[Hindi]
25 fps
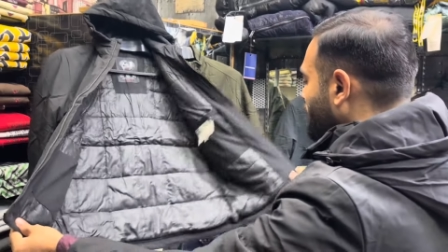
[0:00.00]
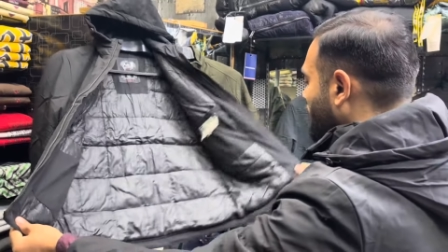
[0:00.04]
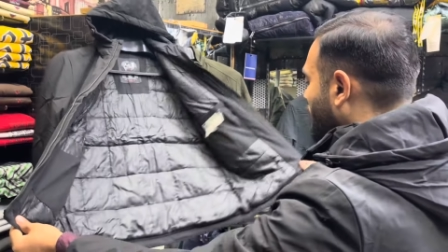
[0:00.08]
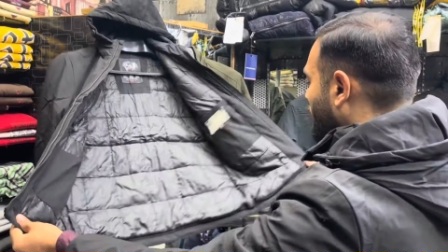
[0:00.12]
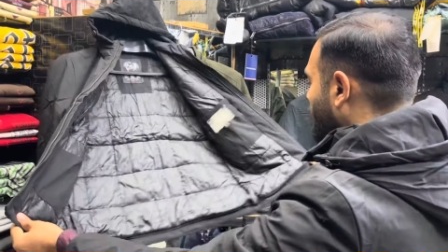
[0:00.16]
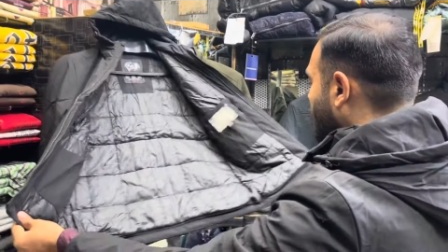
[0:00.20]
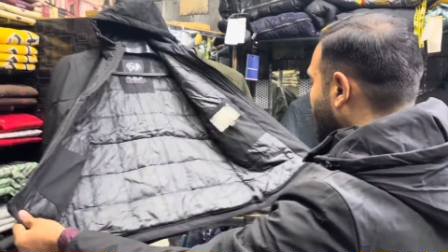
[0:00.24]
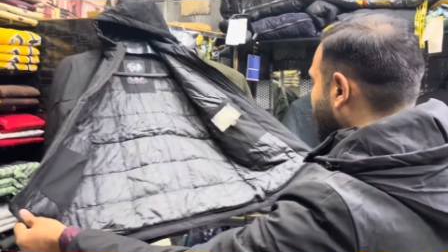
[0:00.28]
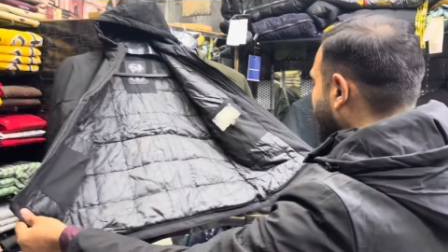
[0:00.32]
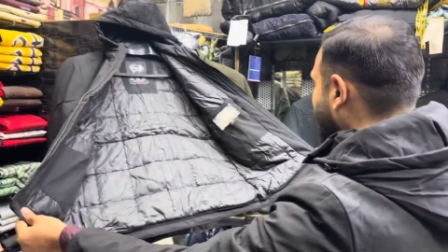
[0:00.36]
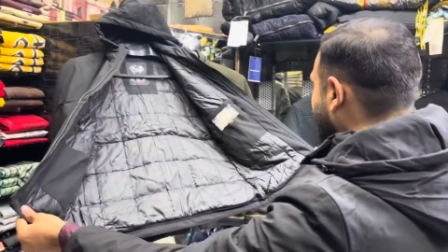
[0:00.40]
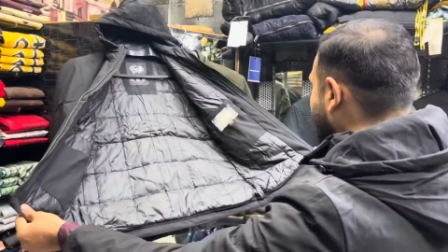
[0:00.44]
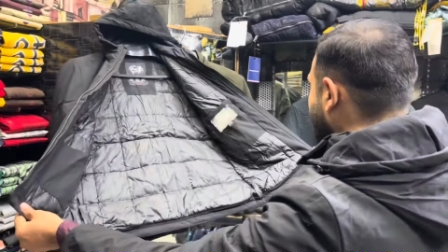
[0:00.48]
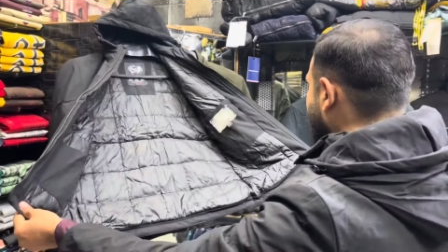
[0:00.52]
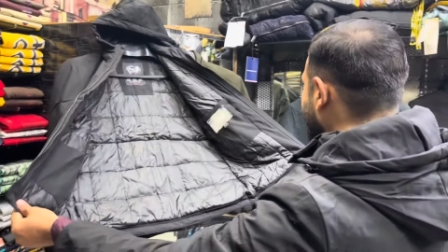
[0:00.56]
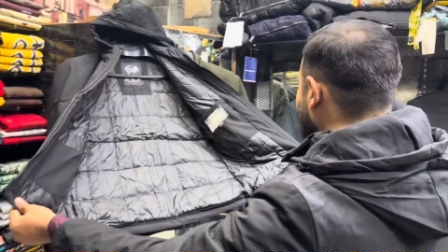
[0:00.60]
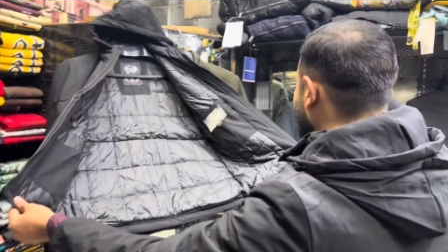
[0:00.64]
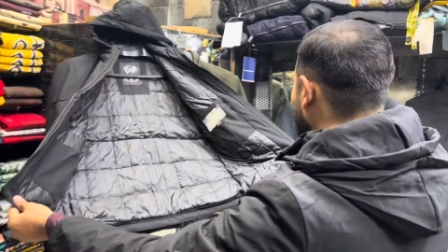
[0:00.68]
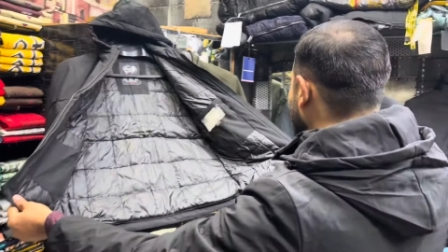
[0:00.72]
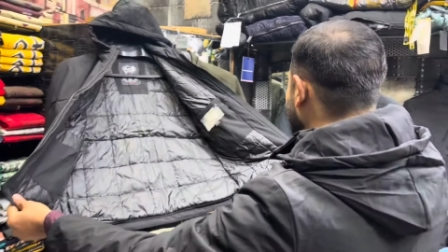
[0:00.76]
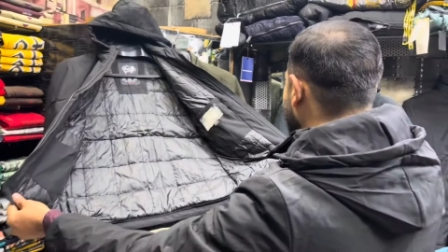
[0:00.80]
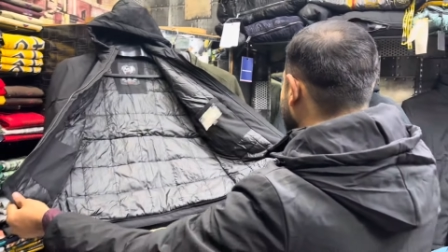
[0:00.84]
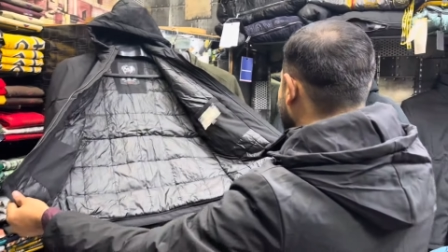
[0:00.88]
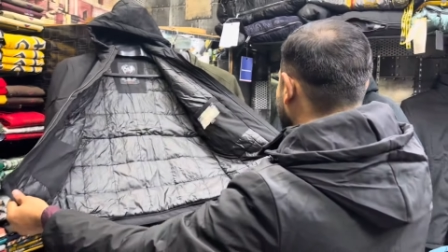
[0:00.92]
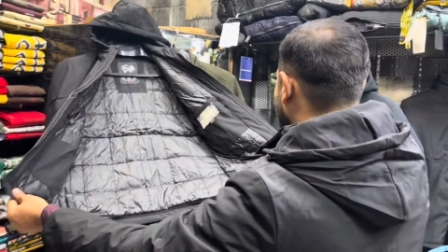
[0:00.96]
और इनर
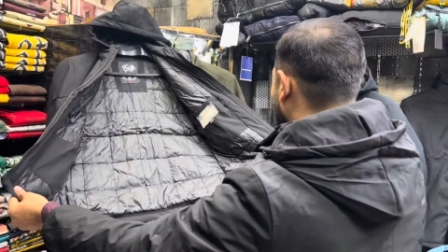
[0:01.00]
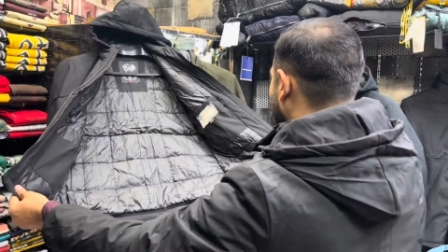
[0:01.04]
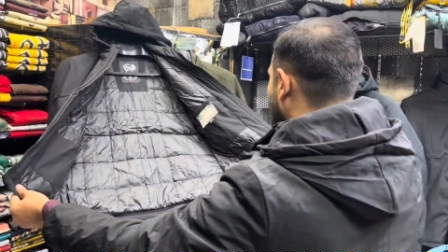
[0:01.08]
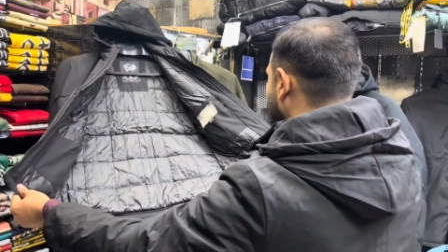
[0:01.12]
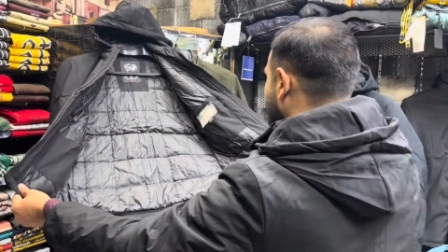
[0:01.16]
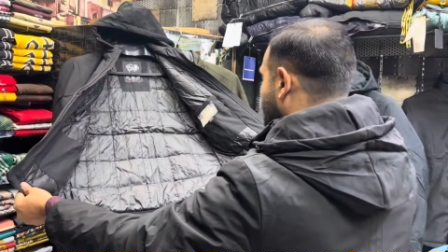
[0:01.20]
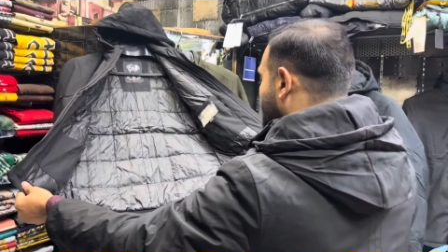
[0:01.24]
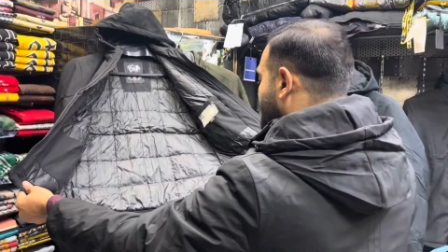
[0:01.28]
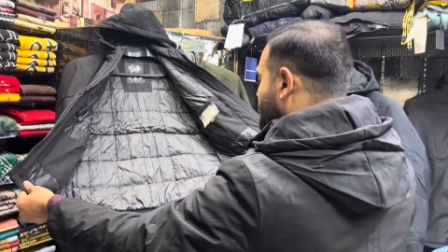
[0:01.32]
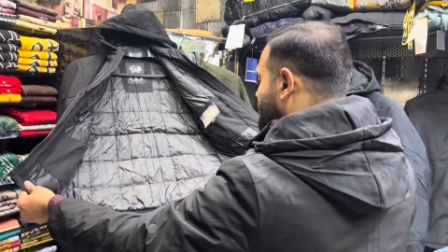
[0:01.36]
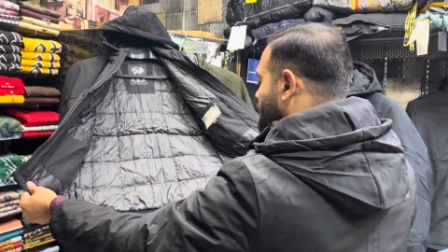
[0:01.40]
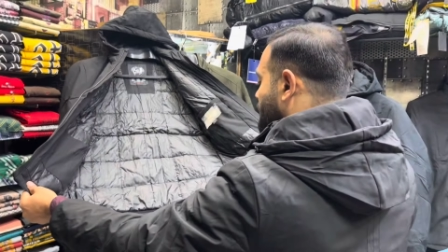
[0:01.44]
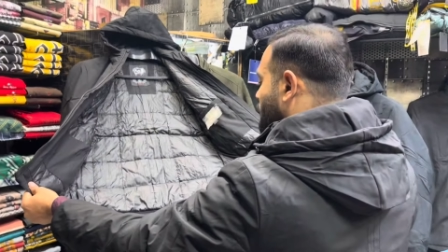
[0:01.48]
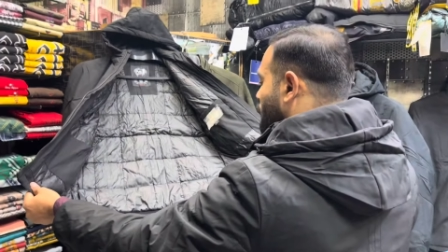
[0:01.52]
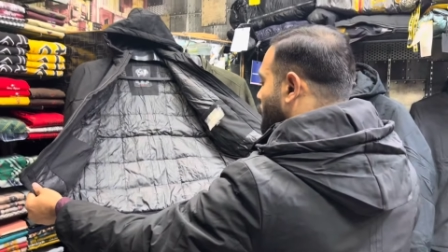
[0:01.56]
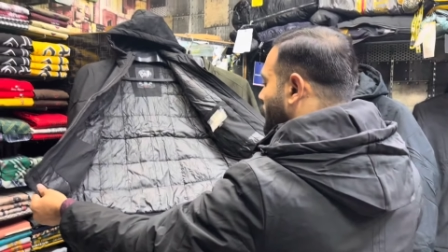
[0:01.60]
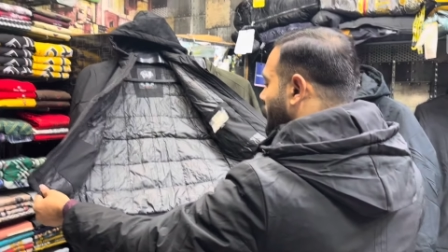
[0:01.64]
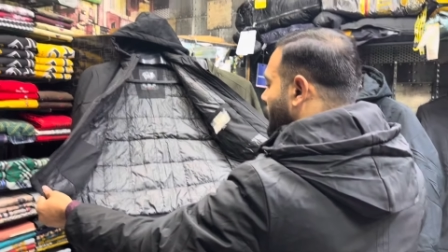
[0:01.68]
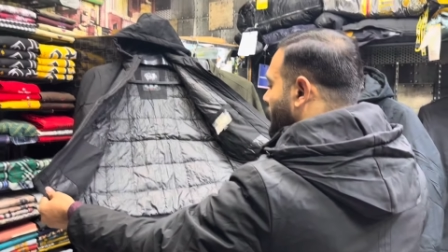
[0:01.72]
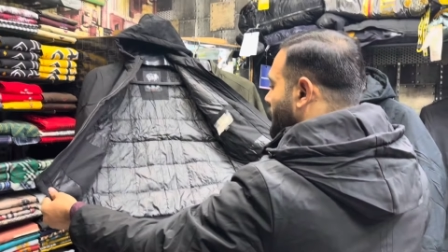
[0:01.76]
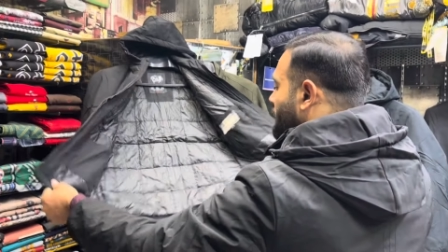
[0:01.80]
वाली साइड इतनी यूनिक